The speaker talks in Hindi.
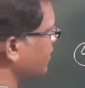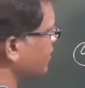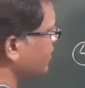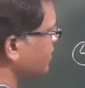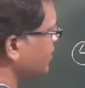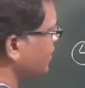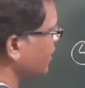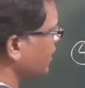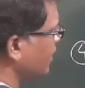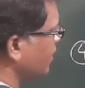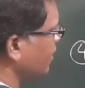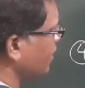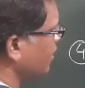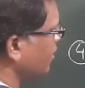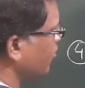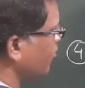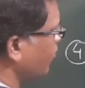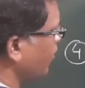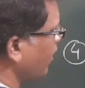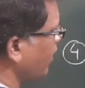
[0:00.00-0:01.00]

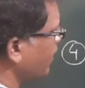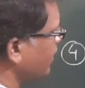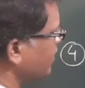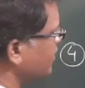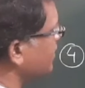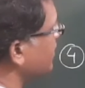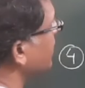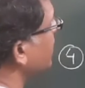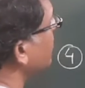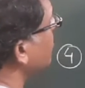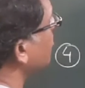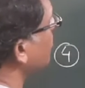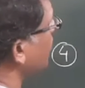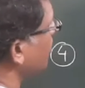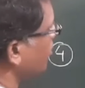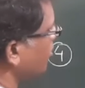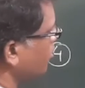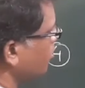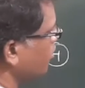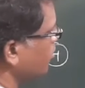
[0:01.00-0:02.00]
कंसीडर वाई इज
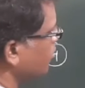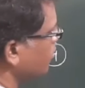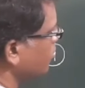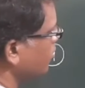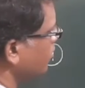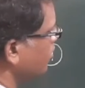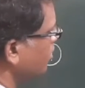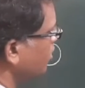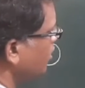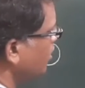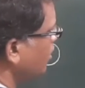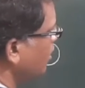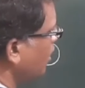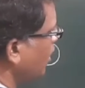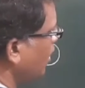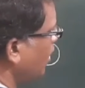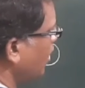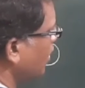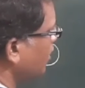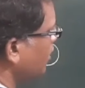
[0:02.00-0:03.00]
इक्वल टू
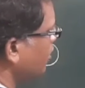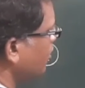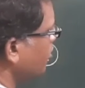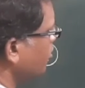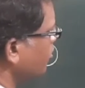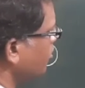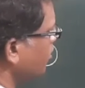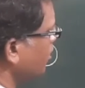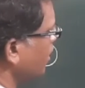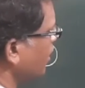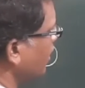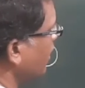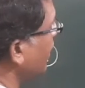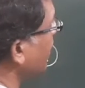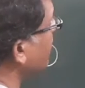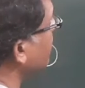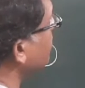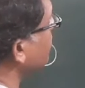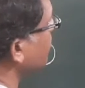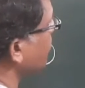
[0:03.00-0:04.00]
अंडर रूट
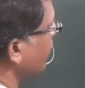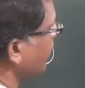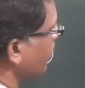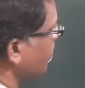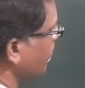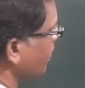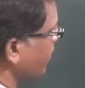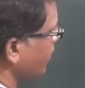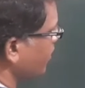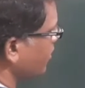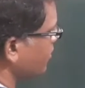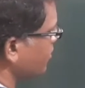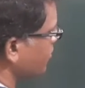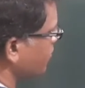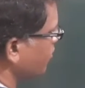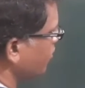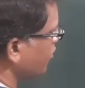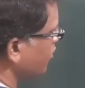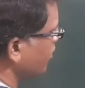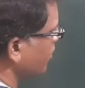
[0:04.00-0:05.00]
एक्स स्क्वायर
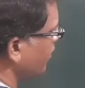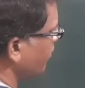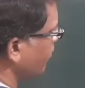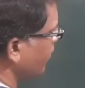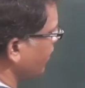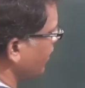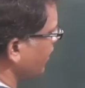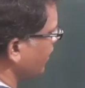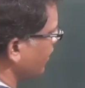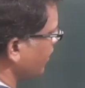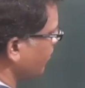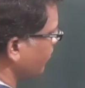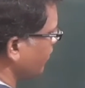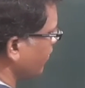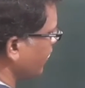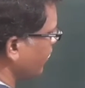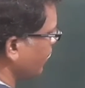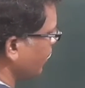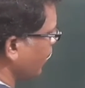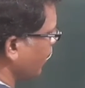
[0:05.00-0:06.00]
माइनस फोर डिवाइडेड
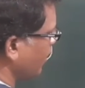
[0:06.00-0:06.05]
बाई